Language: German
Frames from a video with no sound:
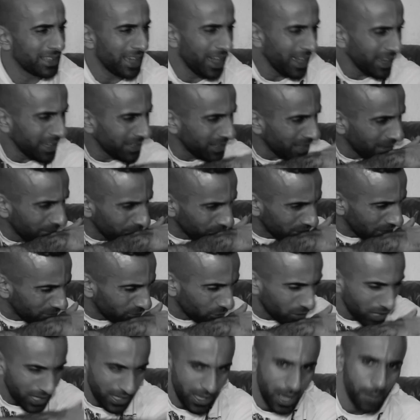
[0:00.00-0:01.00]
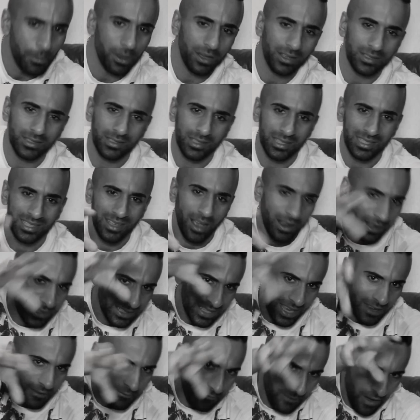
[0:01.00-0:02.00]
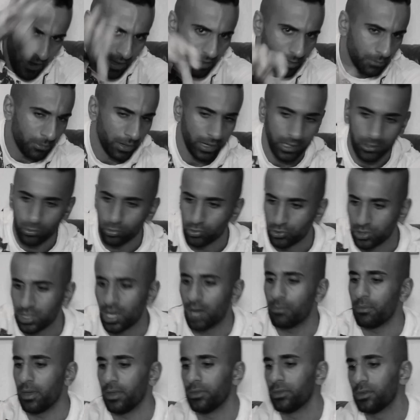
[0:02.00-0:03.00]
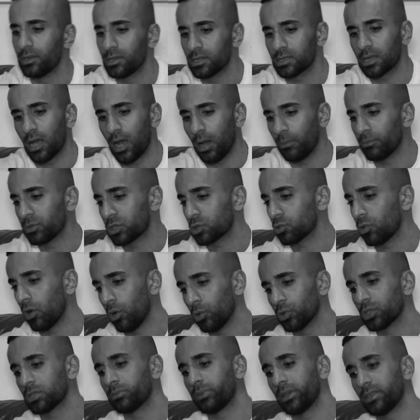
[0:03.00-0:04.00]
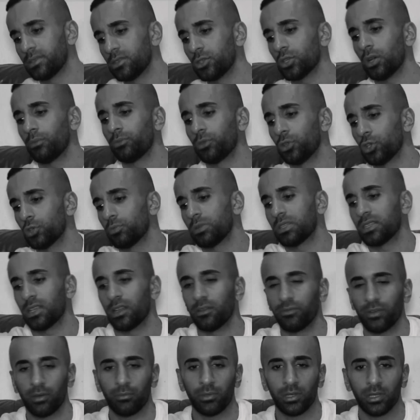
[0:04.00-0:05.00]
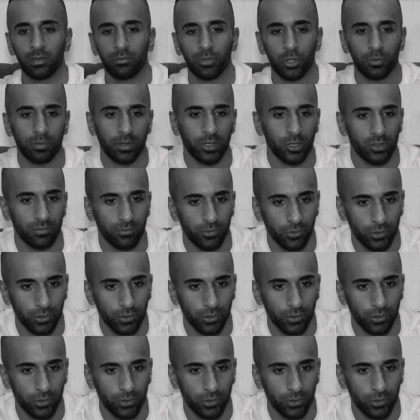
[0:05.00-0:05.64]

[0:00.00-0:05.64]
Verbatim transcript: keiner, der vor der Kamera sitzt, sagt seine wahre Meinung, die er am Ende des Abends zu Hause bei sich am Tisch mit seiner Familie besprechen.